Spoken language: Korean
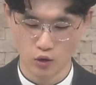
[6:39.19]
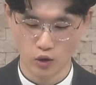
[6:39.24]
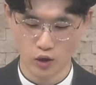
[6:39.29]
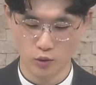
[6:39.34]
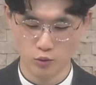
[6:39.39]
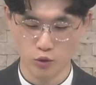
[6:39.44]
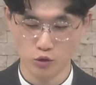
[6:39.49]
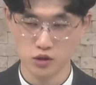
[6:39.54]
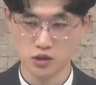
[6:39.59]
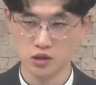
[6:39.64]

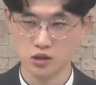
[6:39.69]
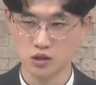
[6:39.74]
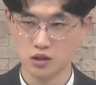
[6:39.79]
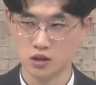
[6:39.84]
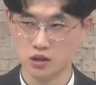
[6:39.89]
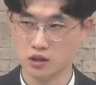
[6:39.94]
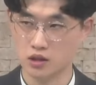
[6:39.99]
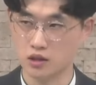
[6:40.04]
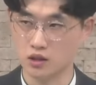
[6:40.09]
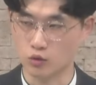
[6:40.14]

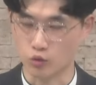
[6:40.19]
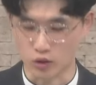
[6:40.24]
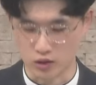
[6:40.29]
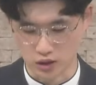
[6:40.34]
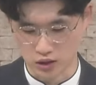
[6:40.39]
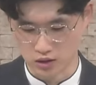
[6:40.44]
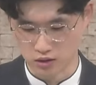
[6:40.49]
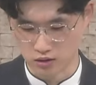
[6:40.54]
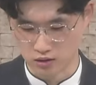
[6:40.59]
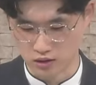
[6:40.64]
회복시키기를
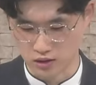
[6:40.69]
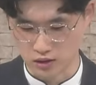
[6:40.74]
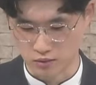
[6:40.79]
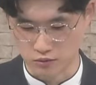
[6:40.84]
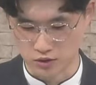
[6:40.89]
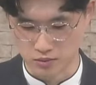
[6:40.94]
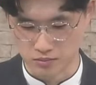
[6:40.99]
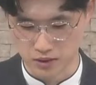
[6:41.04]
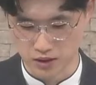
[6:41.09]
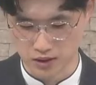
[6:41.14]
원하셨기
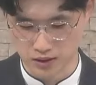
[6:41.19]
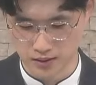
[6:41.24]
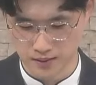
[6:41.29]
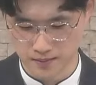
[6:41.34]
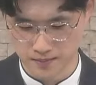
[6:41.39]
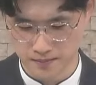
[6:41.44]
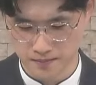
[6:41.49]
때문입니다.